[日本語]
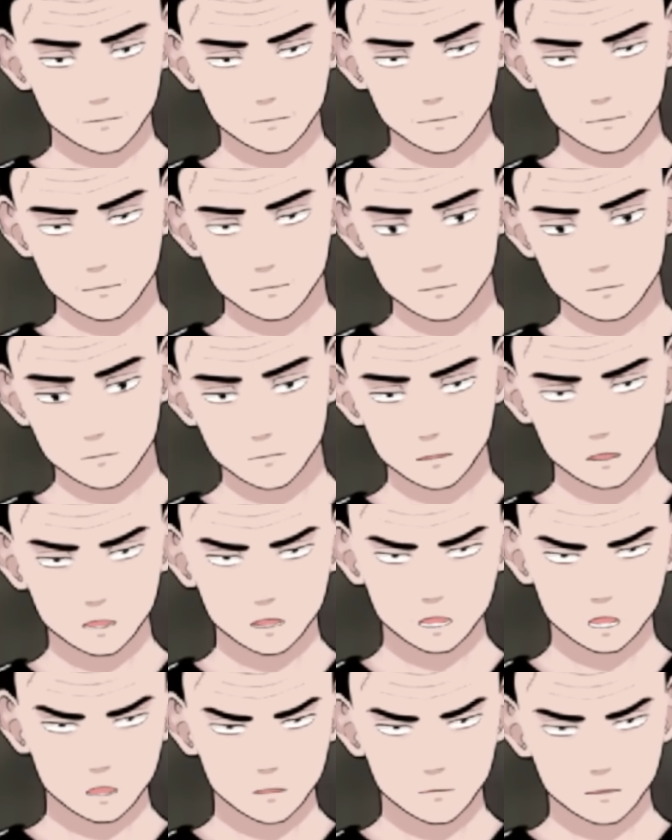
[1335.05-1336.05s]
言いません
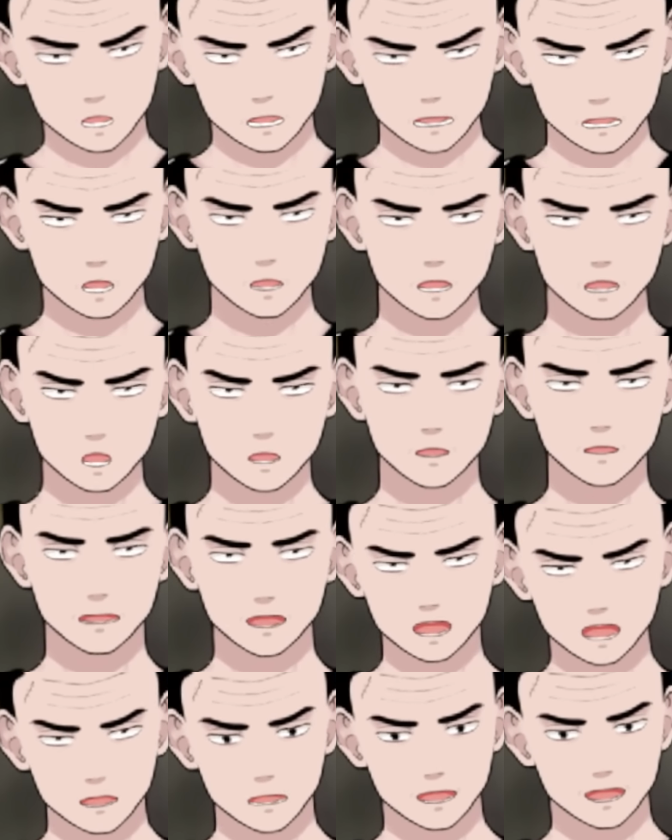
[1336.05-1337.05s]
よ。言いませんけ
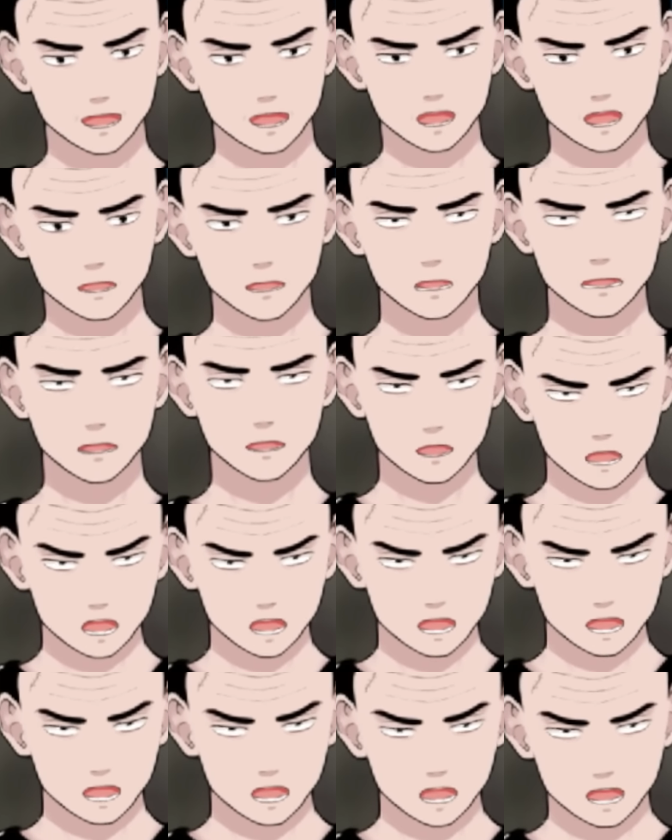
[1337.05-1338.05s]
ど、非常に確率は
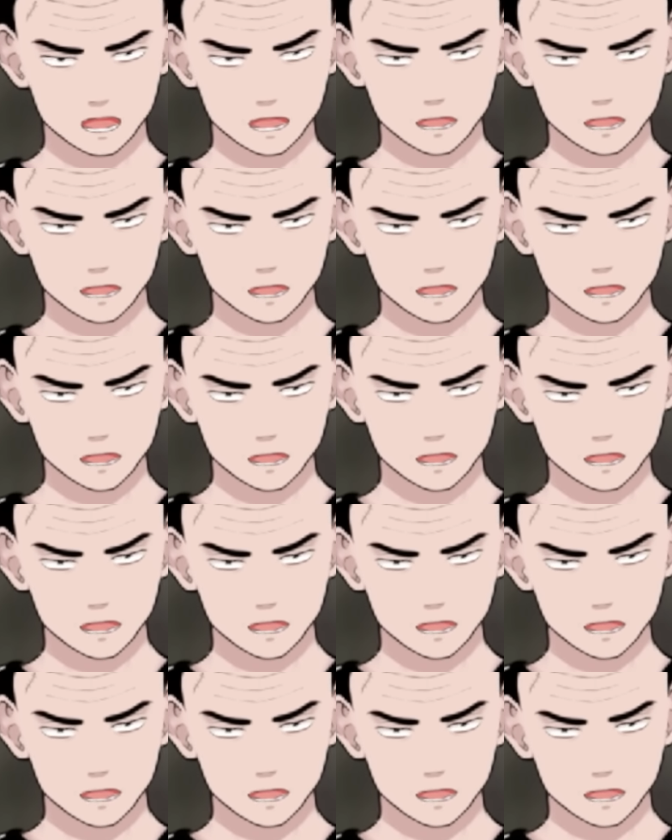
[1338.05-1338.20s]
高い。